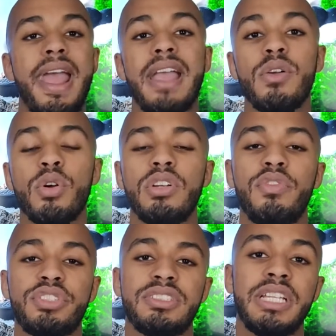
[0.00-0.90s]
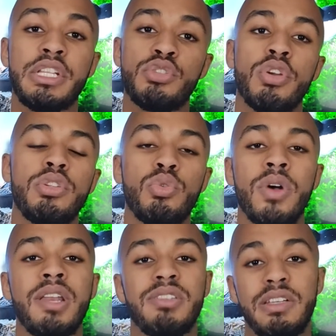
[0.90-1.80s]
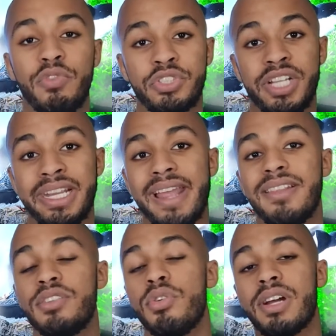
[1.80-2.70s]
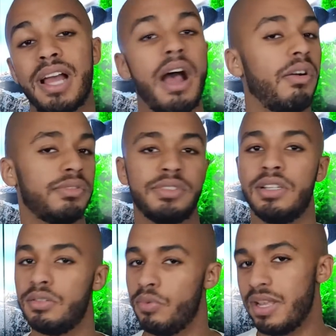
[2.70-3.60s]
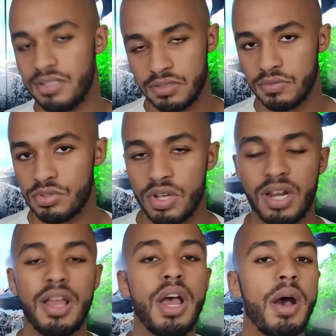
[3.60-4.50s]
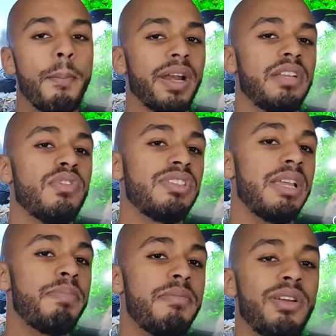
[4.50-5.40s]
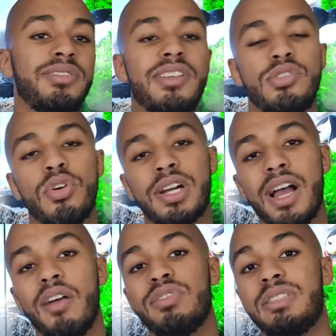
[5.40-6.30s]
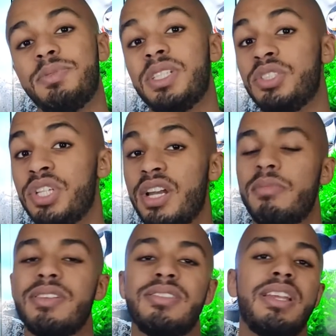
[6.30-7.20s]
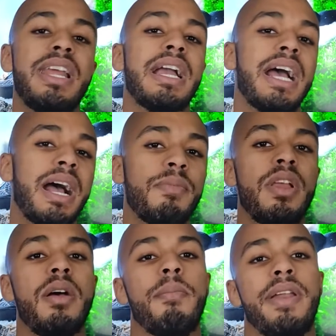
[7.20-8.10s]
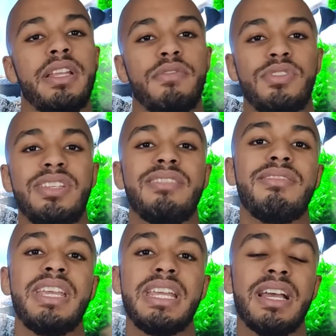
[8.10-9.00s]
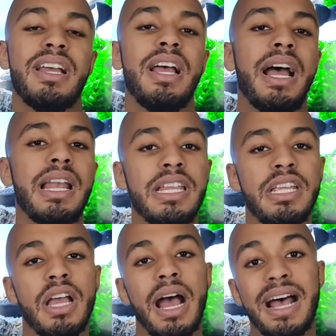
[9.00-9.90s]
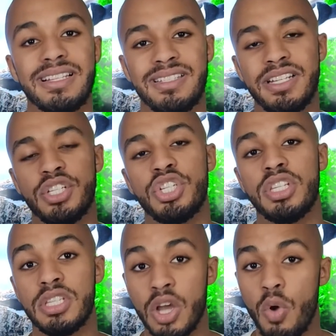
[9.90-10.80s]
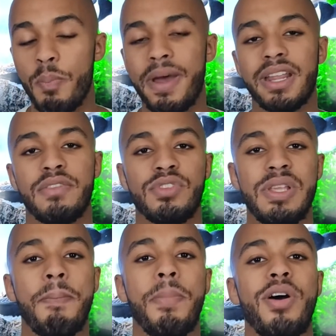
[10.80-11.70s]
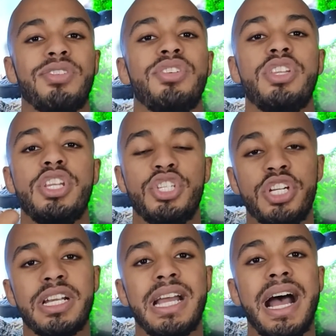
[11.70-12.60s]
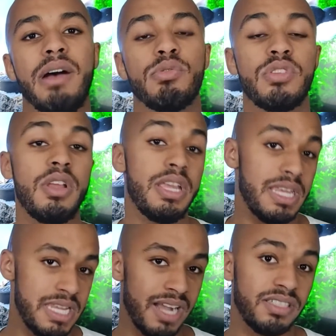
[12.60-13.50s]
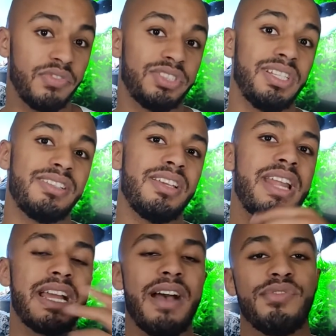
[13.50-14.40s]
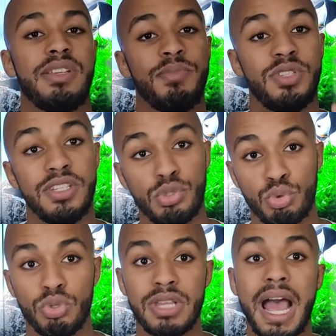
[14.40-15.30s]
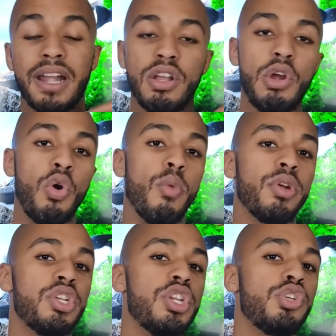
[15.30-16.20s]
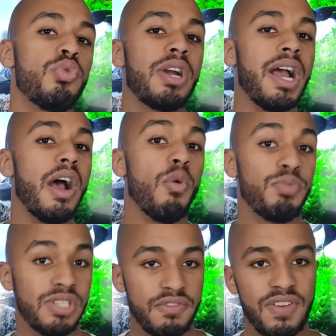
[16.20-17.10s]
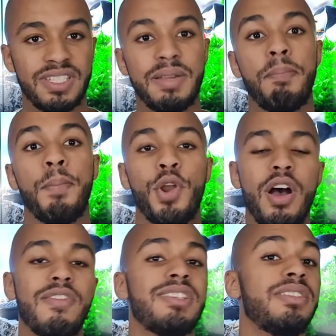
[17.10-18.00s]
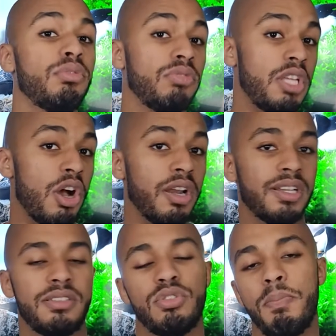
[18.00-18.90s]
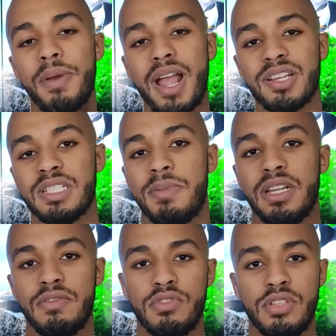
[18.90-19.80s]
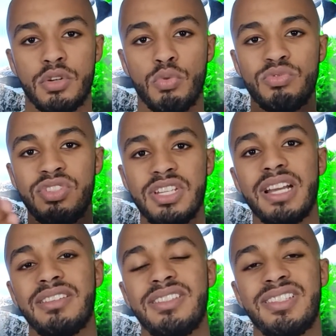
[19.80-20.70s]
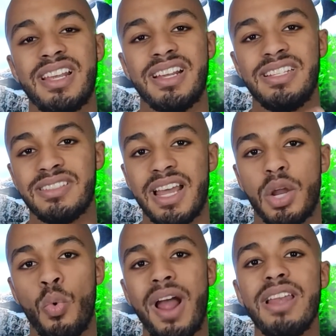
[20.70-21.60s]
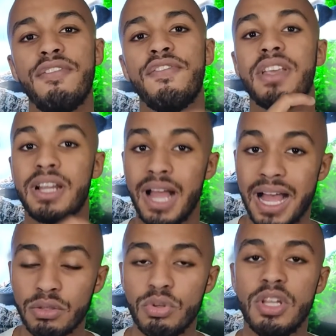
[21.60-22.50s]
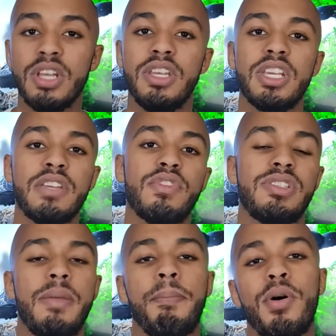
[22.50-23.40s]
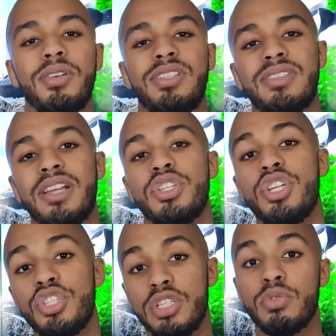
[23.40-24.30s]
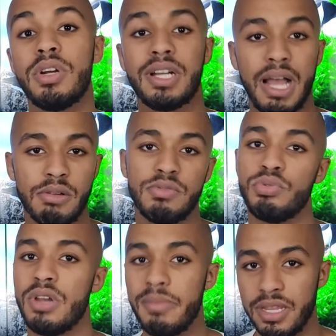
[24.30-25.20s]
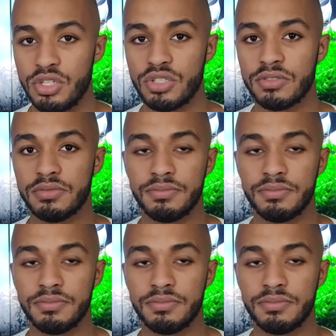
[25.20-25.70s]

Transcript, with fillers: É igual quando você tem 18 anos e você já quer ter seu carro. Não, não é assim que funciona. Para que você primeiro tenha seu carro, você precisa tirar uma CNH, para que você tenha ali a certidão para que você possa dirigir carros. E antes de você ter a CNH, você precisa estudar como que dirige um carro, precisa fazer provas, tanto teóricas, quanto práticas, para que você consiga ser, estar qualificado e que você possa estar dirigindo carros futuramente.